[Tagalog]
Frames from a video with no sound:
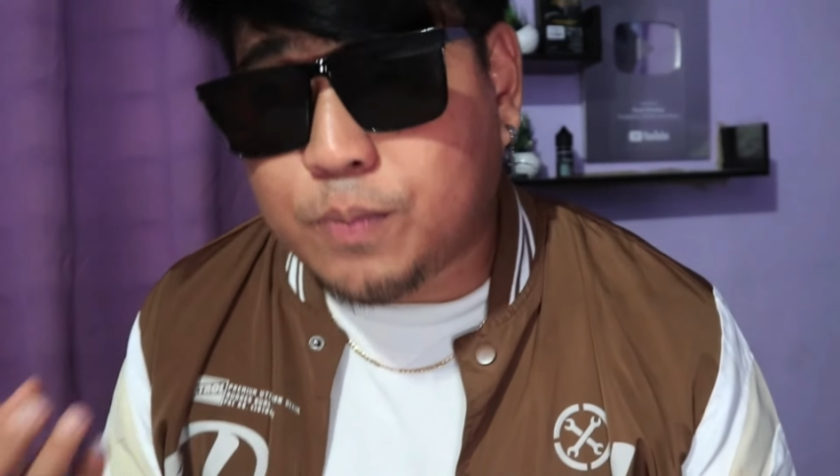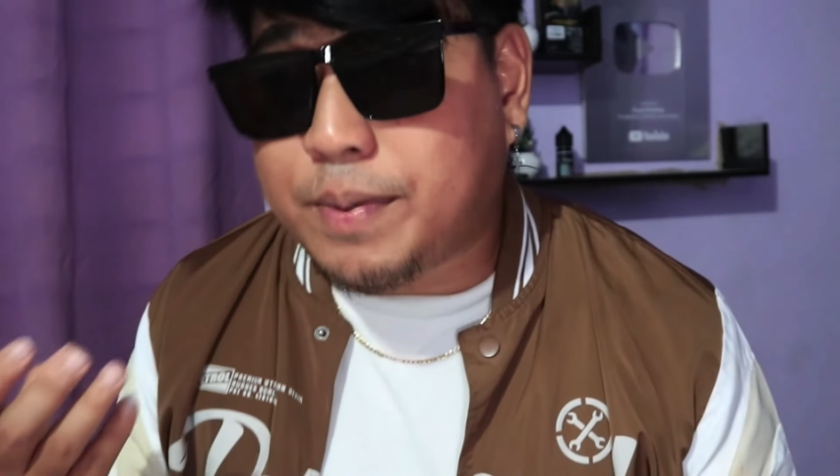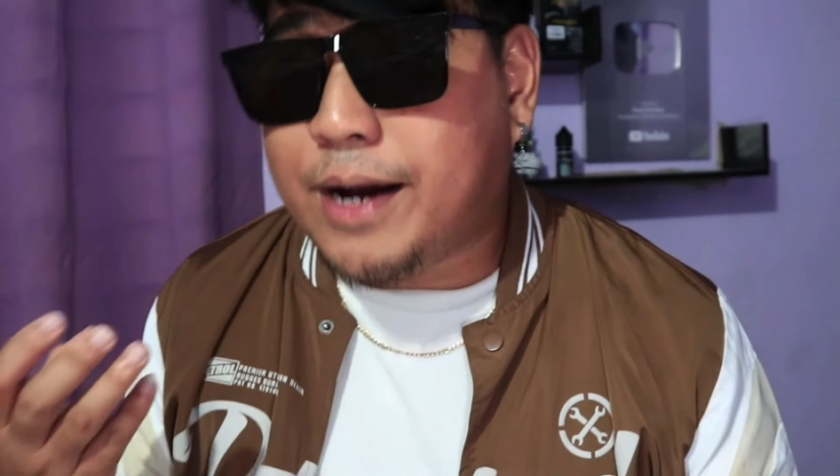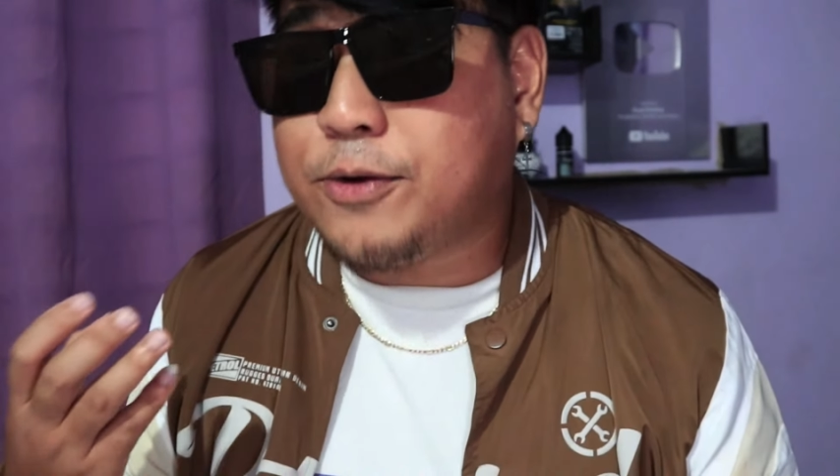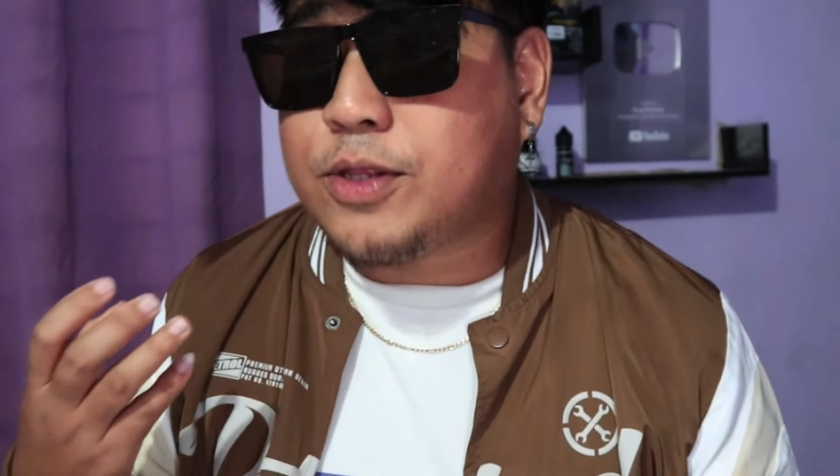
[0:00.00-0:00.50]
kung
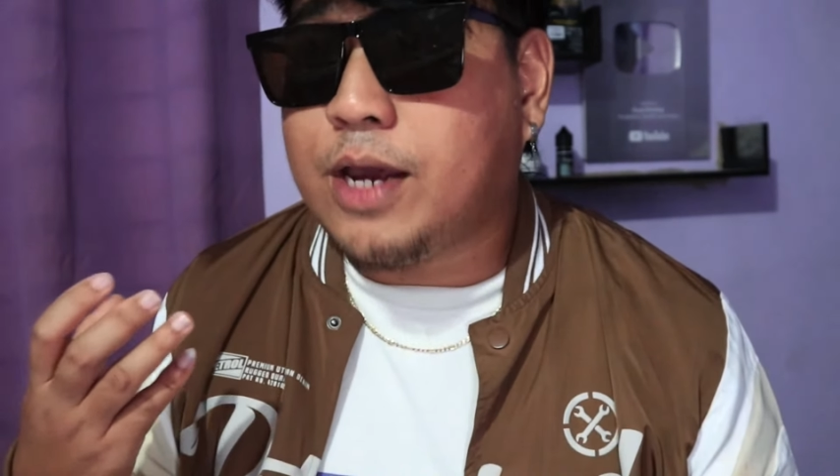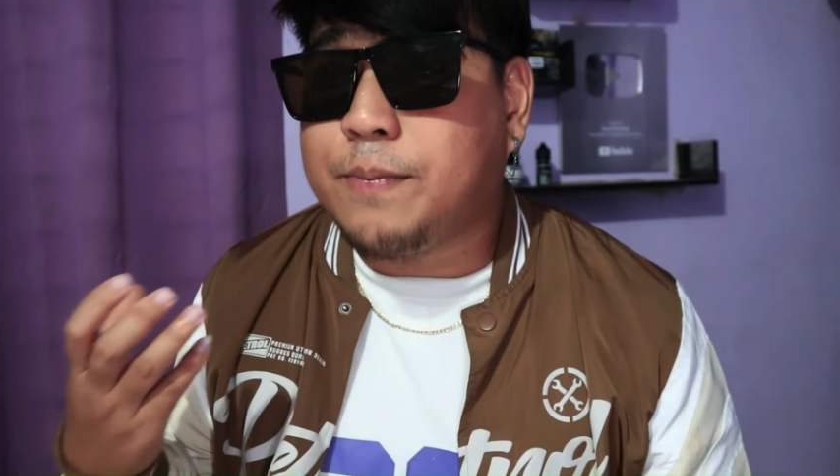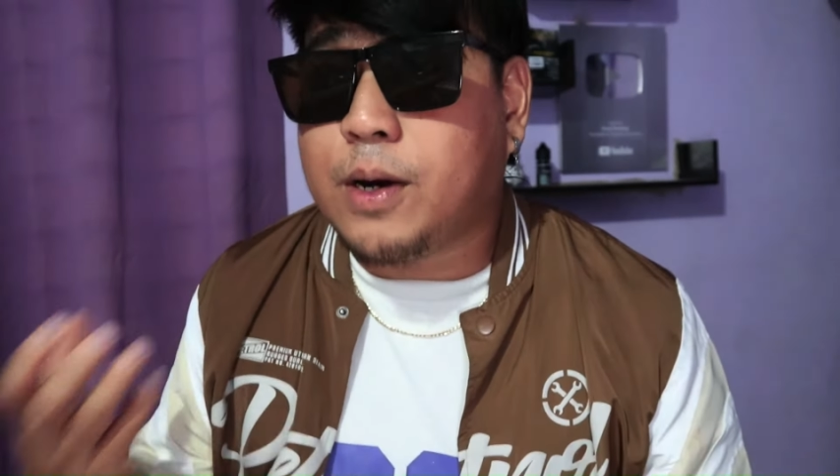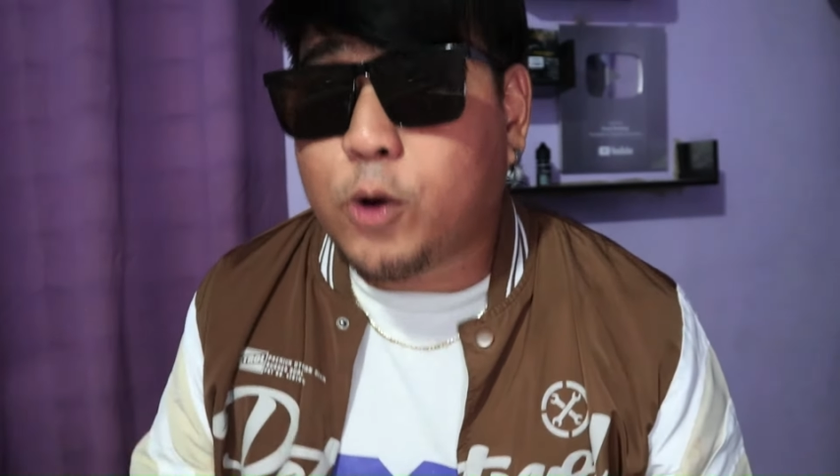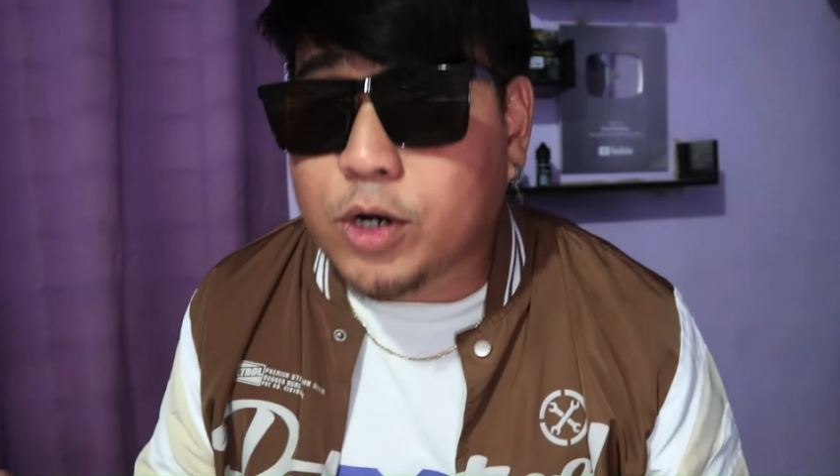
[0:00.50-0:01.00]
paano tayo
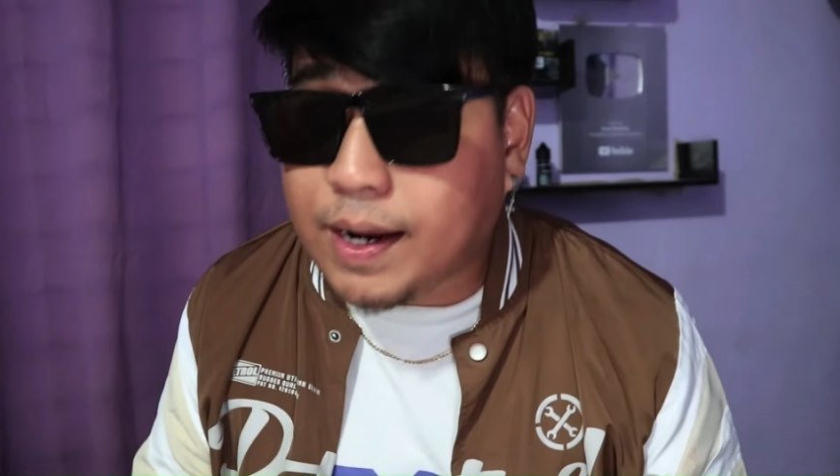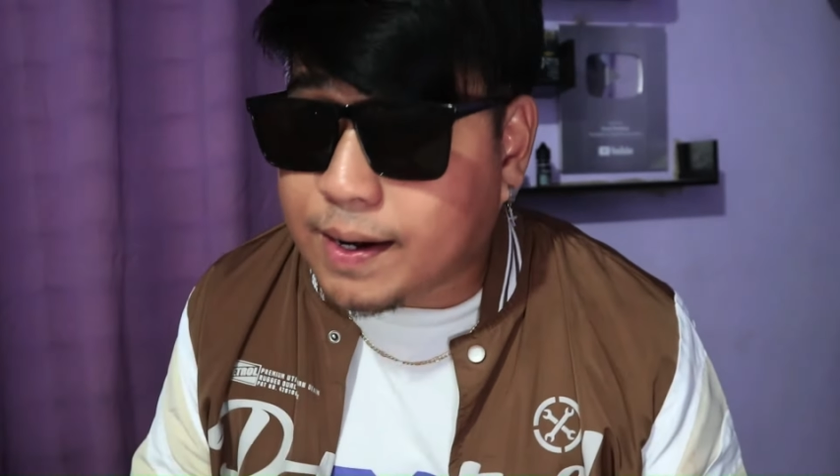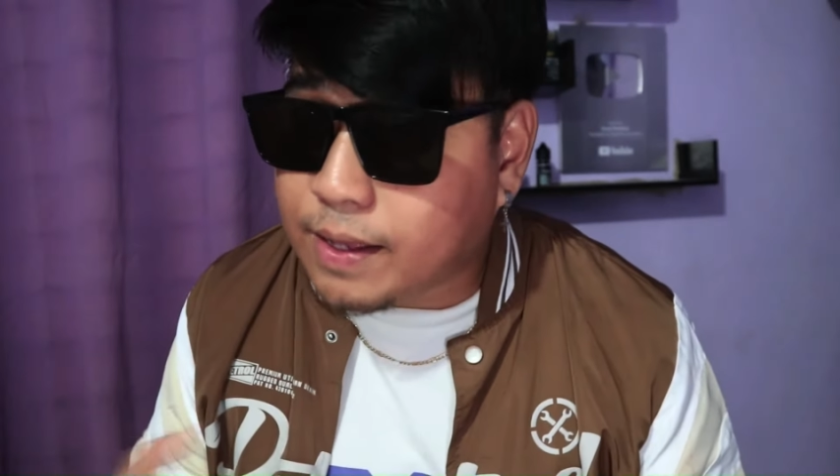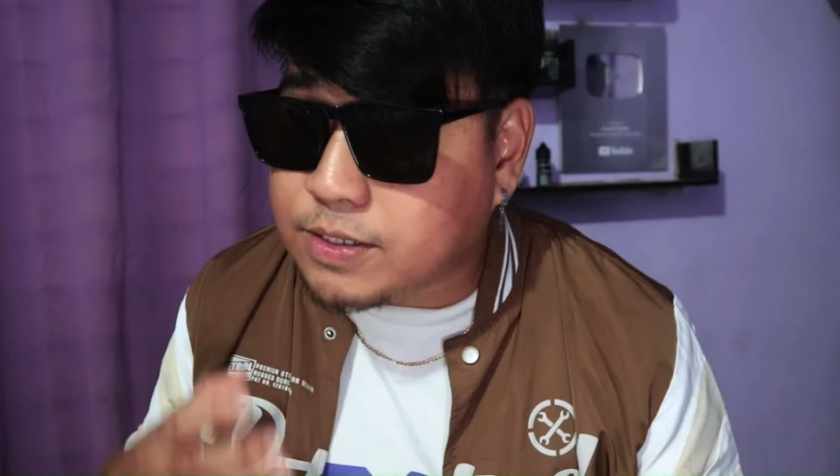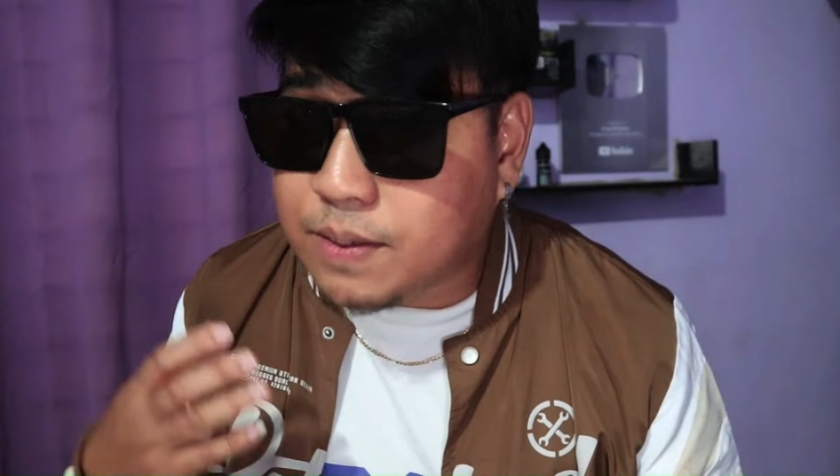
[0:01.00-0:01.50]

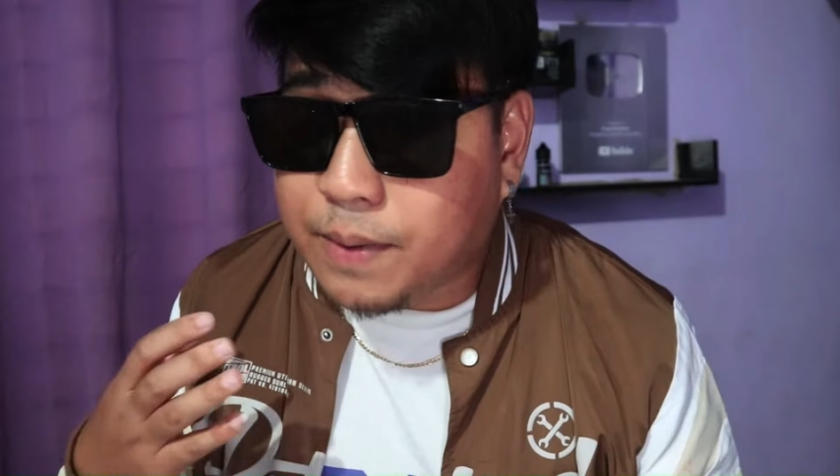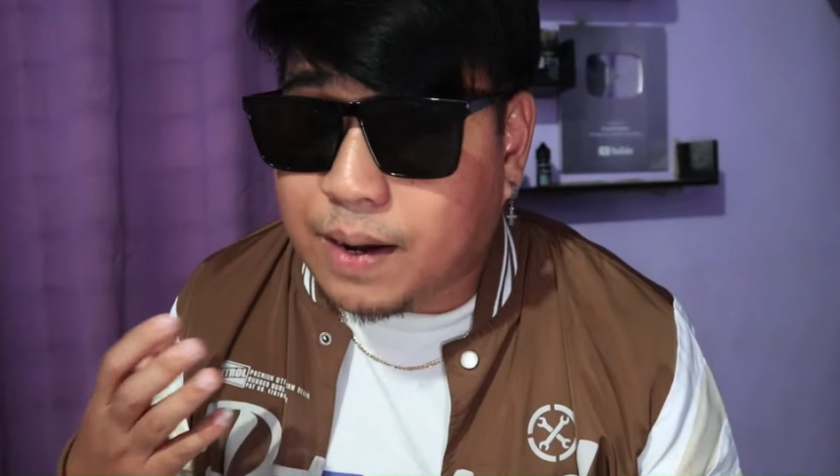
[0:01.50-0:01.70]
mag-organize ng